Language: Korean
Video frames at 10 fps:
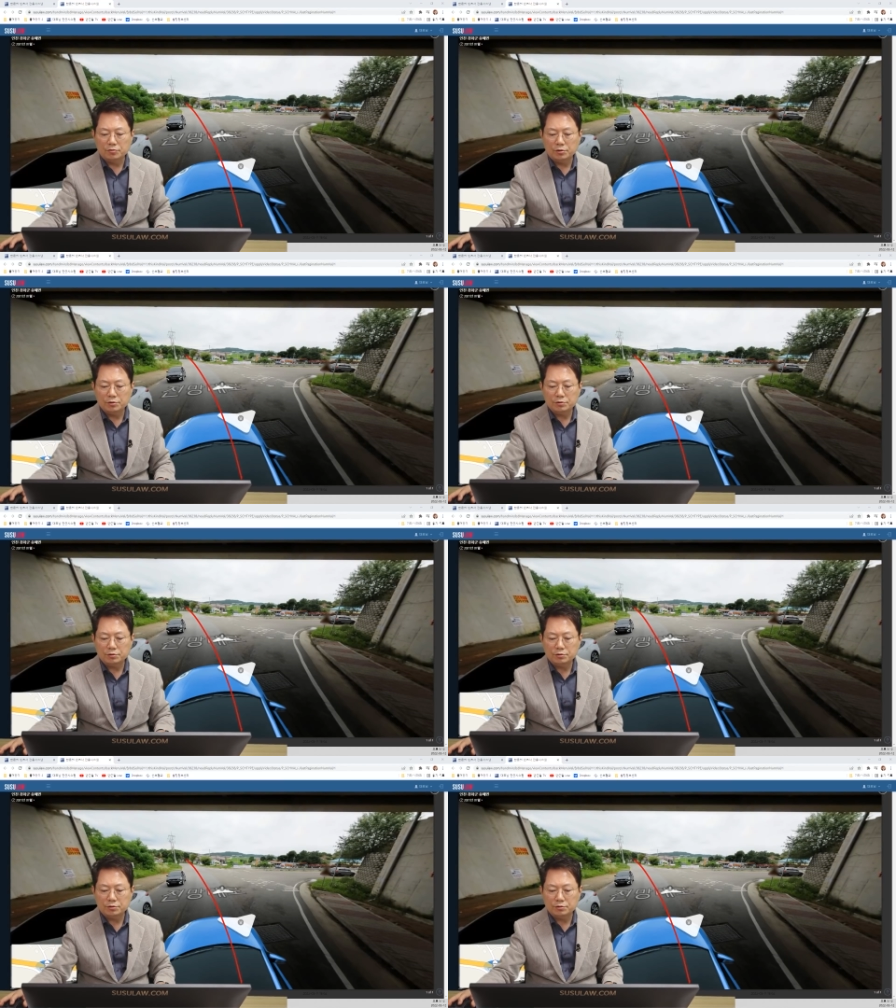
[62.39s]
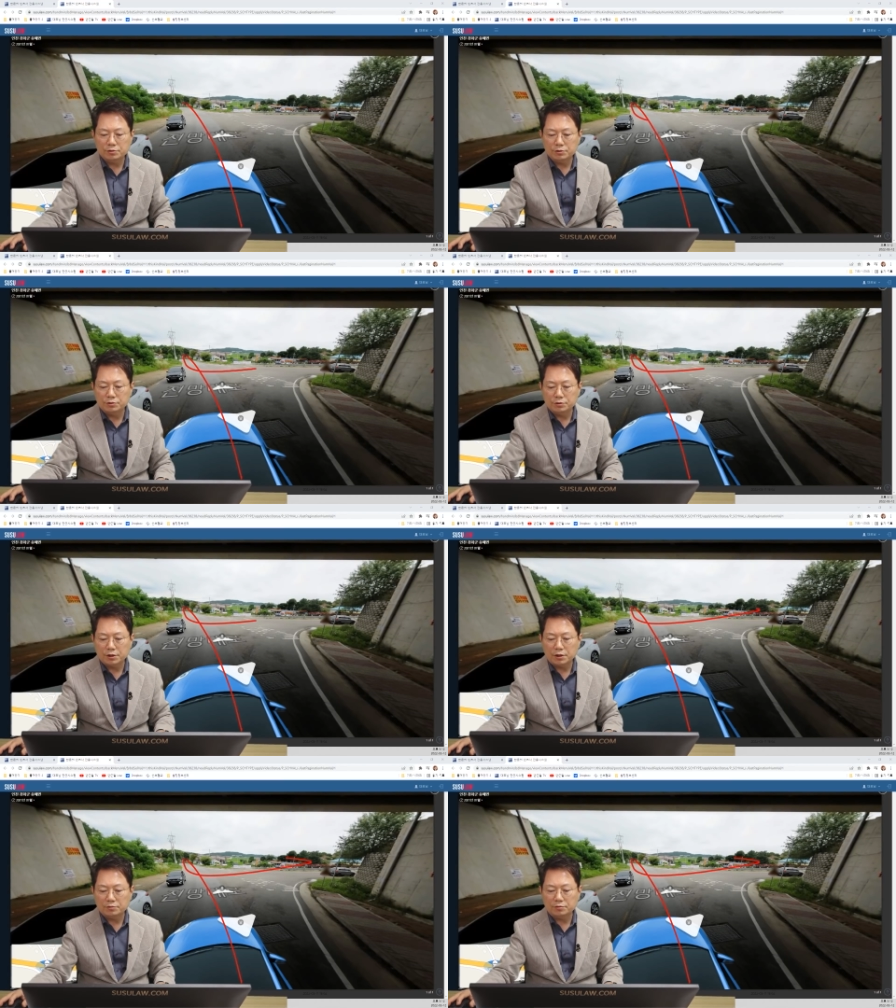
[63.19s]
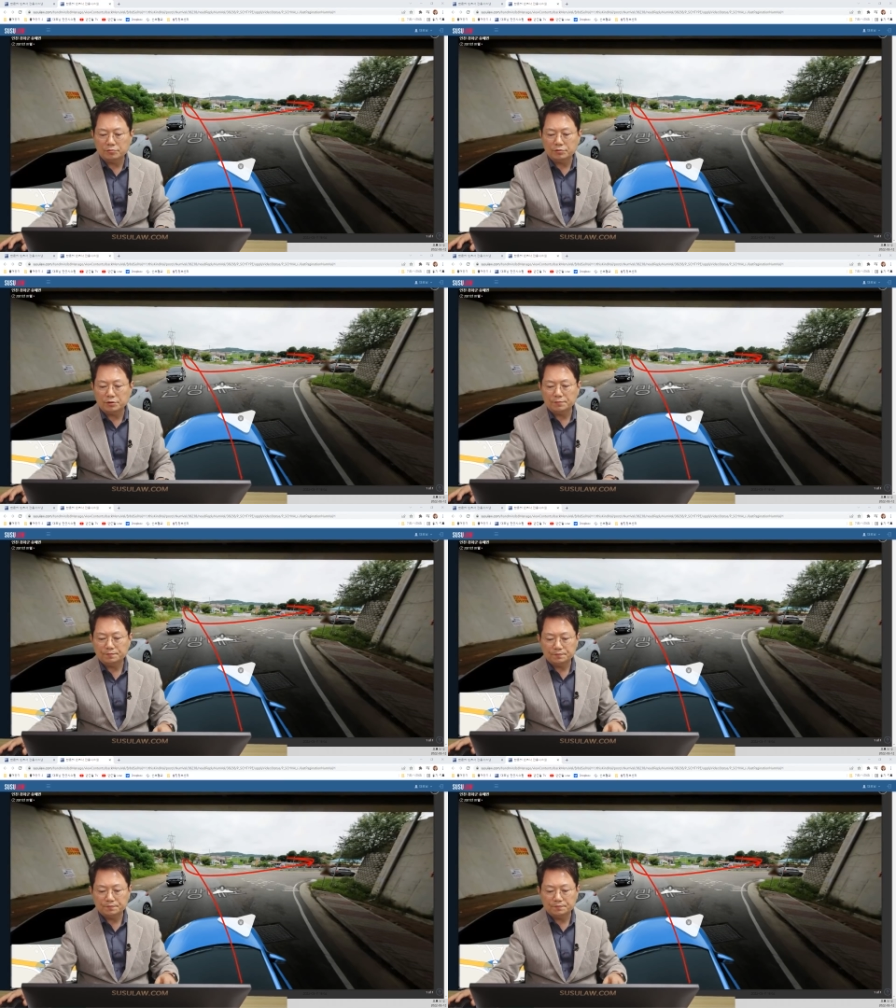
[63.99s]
거고요. 저 트럭은 이렇게 가는 거고요.